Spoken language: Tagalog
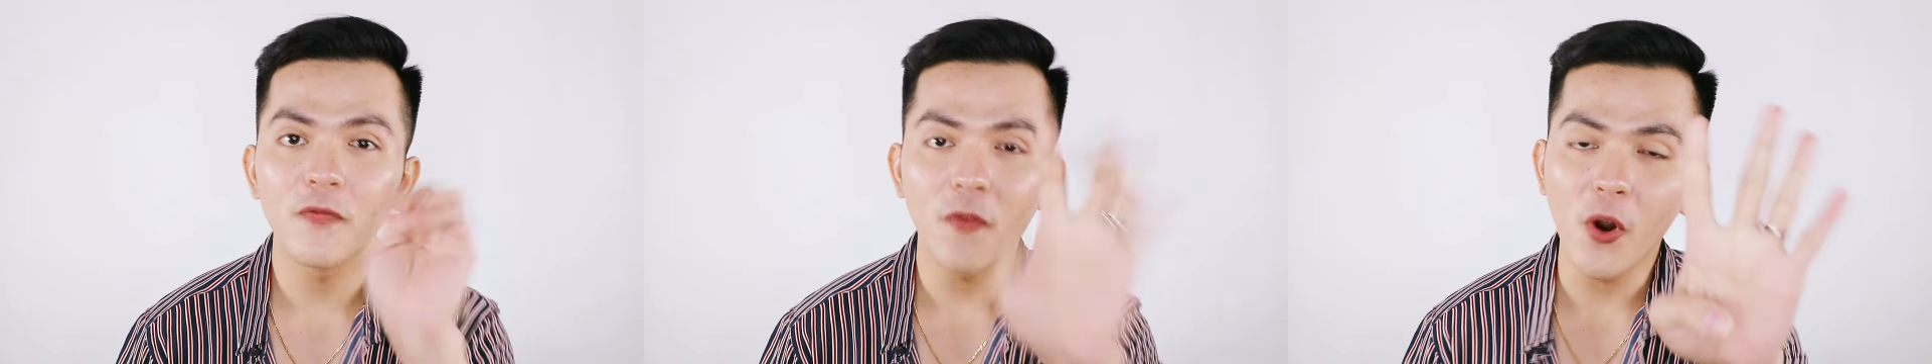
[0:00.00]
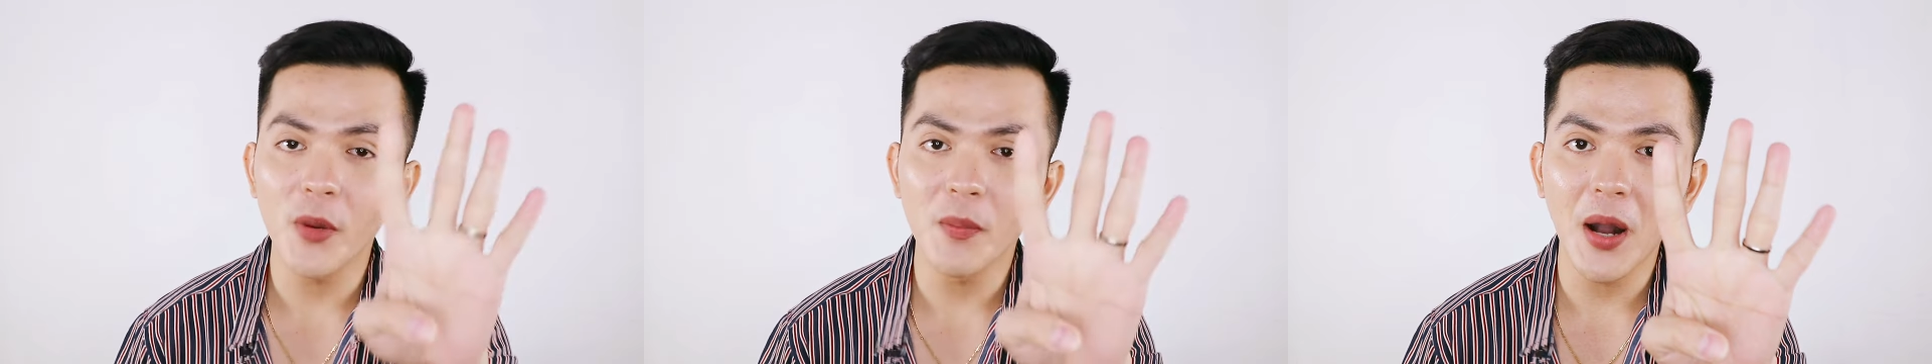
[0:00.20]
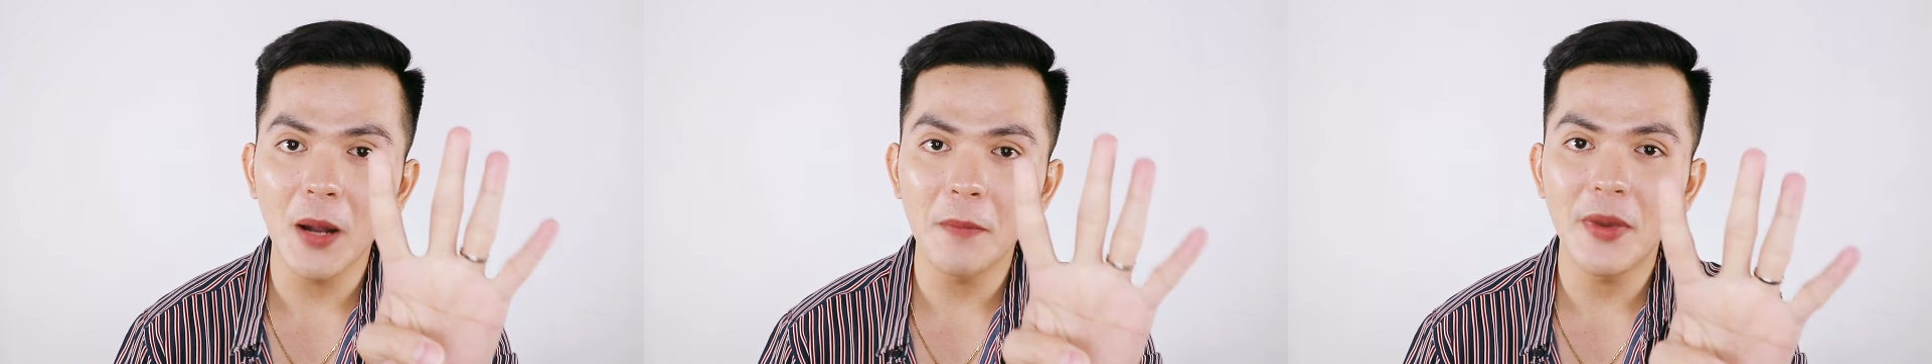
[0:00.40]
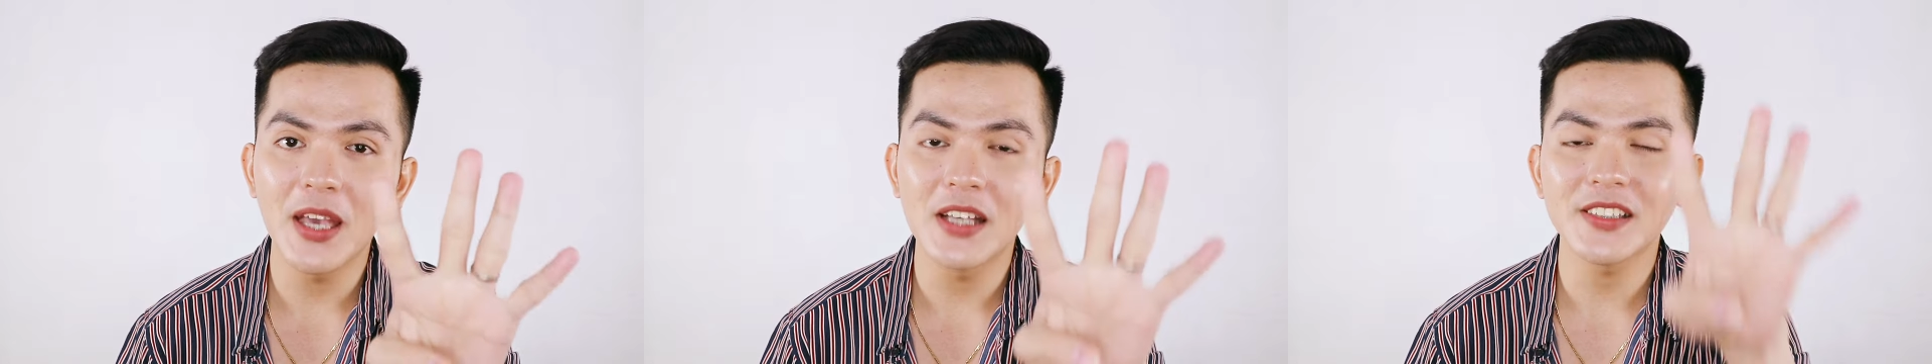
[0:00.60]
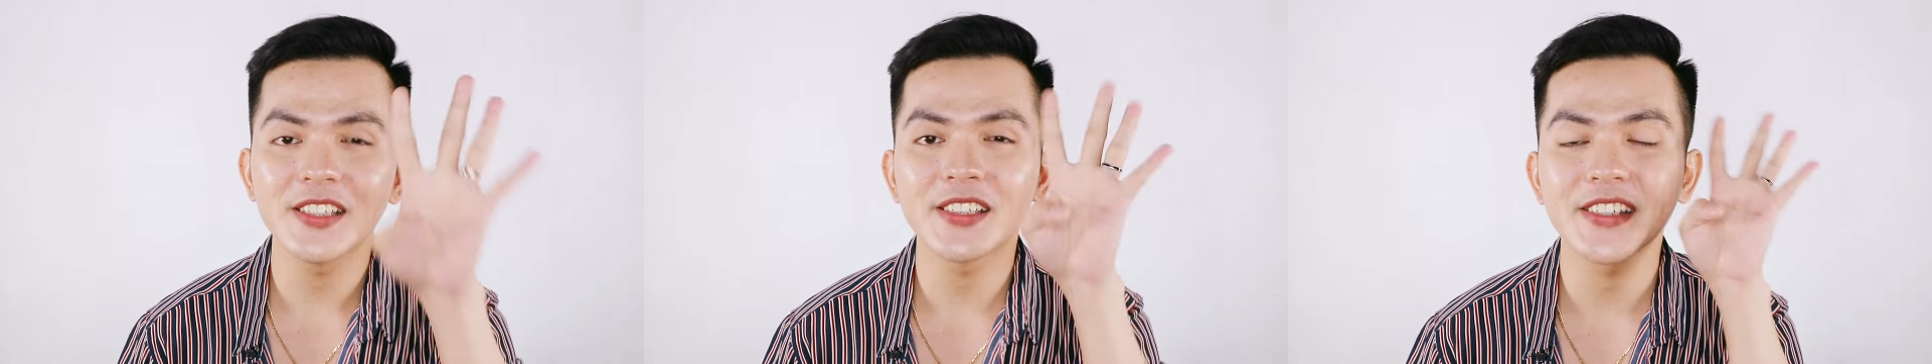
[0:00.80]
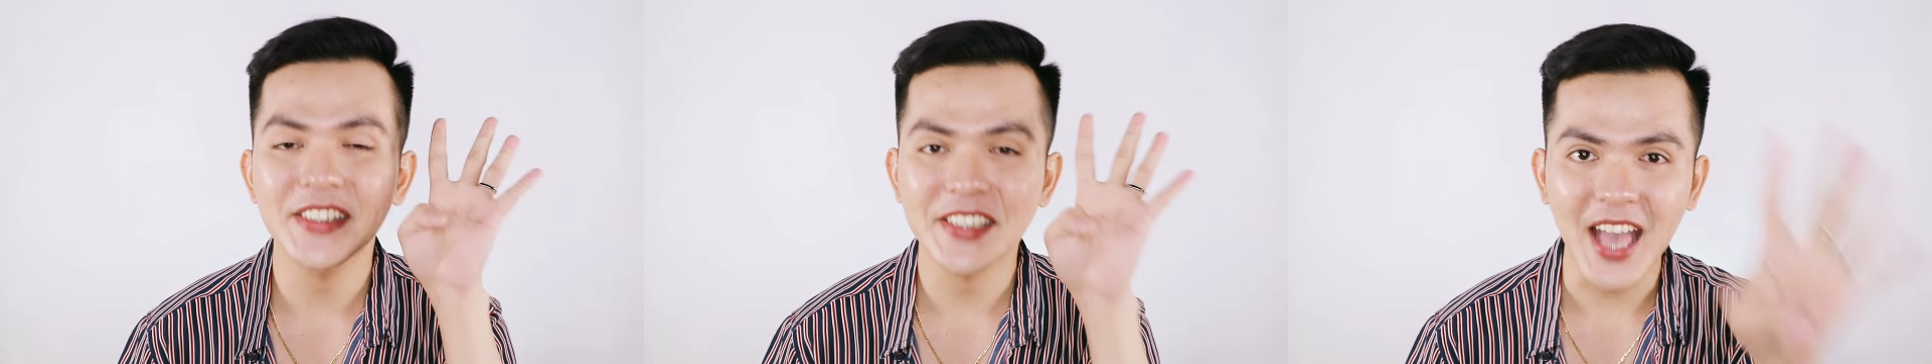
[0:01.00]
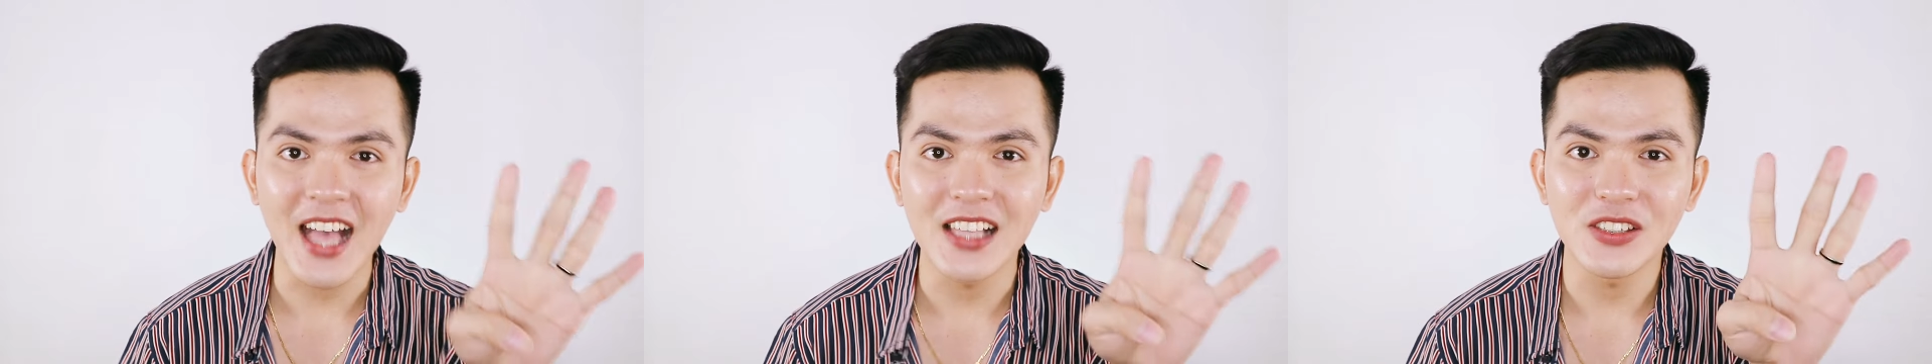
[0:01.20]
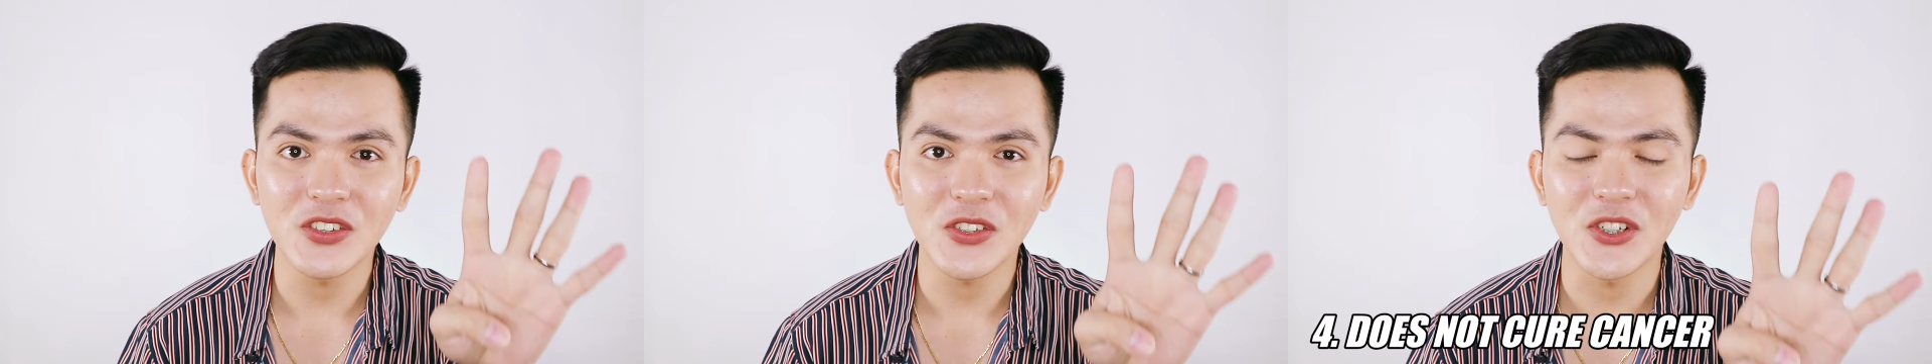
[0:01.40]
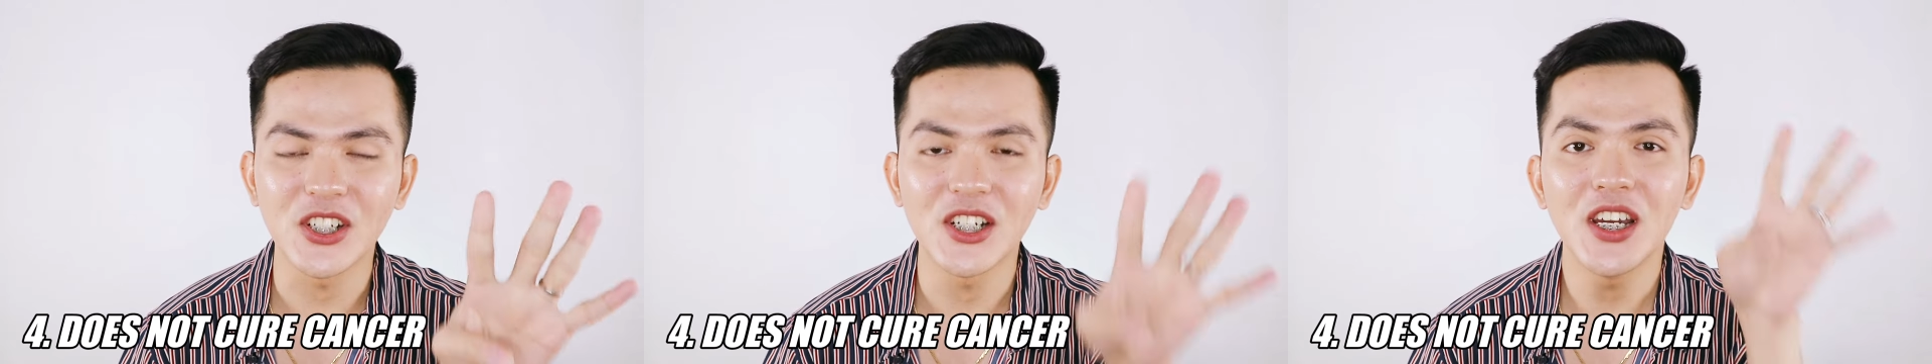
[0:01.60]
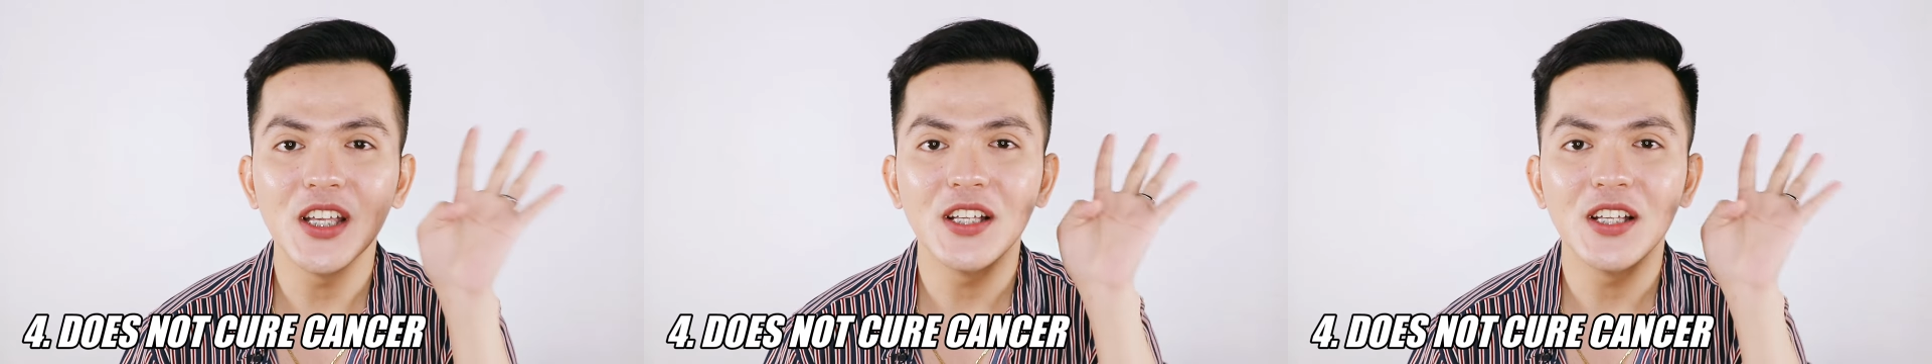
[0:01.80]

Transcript: 4 mga best is cancer.